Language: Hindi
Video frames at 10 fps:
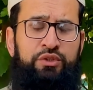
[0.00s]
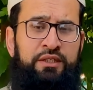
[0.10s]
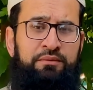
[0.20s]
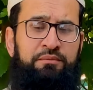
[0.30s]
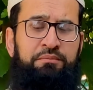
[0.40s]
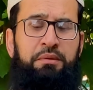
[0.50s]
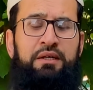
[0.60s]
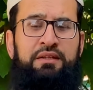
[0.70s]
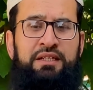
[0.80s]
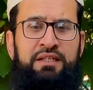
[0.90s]
उन्हें
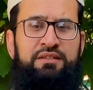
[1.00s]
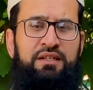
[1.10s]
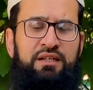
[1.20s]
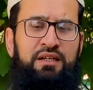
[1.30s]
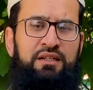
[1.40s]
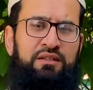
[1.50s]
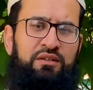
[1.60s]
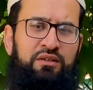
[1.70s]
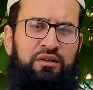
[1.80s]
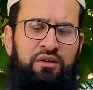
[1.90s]
पढ़ नहीं सका
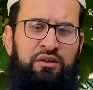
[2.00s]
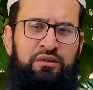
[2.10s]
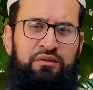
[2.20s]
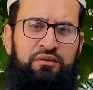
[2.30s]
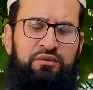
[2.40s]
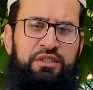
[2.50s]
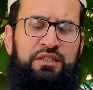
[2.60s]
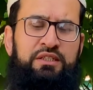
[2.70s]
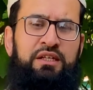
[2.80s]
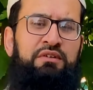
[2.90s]
और
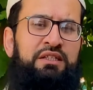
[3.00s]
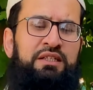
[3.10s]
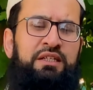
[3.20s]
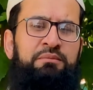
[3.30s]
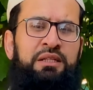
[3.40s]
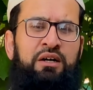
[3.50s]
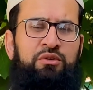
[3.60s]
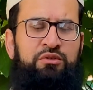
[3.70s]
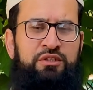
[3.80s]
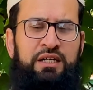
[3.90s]
उसे इतना वक्त नहीं मिला
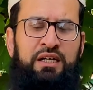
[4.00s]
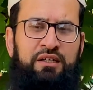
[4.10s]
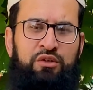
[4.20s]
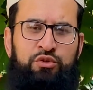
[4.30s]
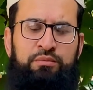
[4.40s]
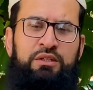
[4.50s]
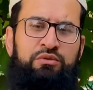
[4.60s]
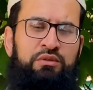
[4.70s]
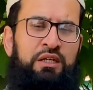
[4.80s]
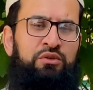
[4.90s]
और उसने आकर खुतबा
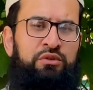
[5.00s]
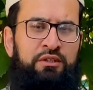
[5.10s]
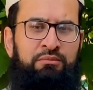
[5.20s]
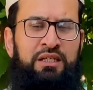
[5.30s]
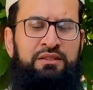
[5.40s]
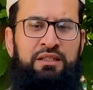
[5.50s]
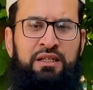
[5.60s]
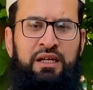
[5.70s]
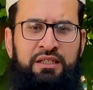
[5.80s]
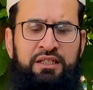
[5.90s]
सुना और नमाज
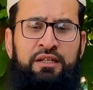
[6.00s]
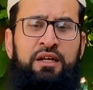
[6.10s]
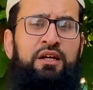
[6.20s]
अदा की